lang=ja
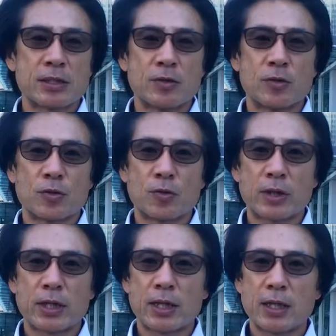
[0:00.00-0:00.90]
いろいろとこれ
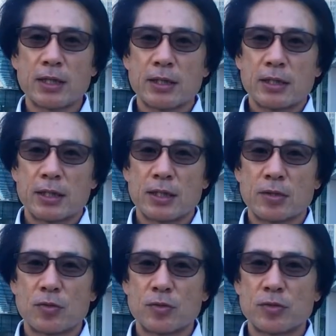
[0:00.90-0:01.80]
から
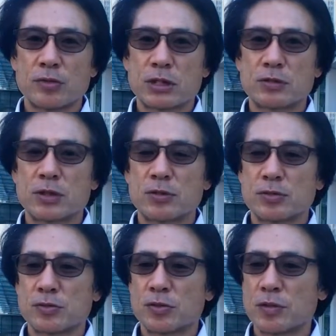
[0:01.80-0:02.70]
こういう撮影をす
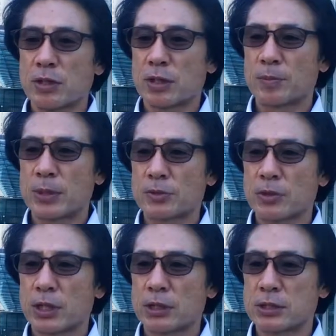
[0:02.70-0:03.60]
るのには場所
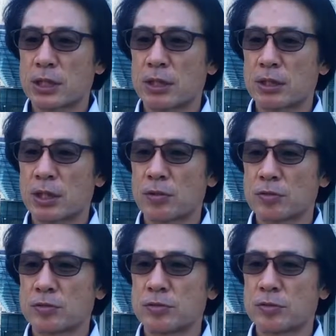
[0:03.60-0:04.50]
や時間帯の
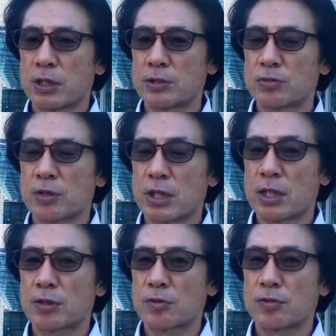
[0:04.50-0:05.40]
工夫が必要だ
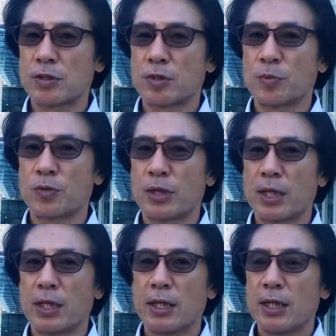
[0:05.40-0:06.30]
なというふうに思って、
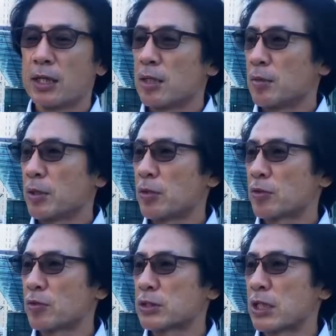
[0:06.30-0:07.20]
いろいろ
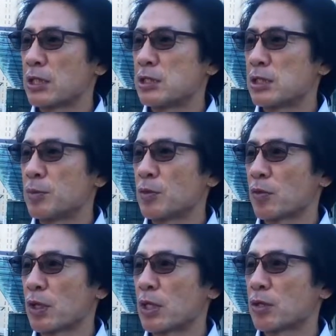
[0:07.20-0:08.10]
とチャレンジしてみよう
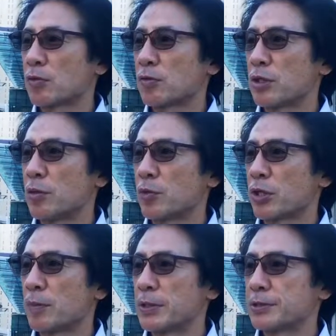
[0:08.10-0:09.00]
かなというふうには思っ
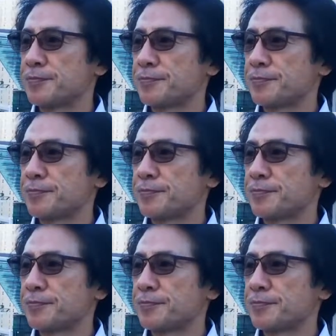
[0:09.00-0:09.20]
てます。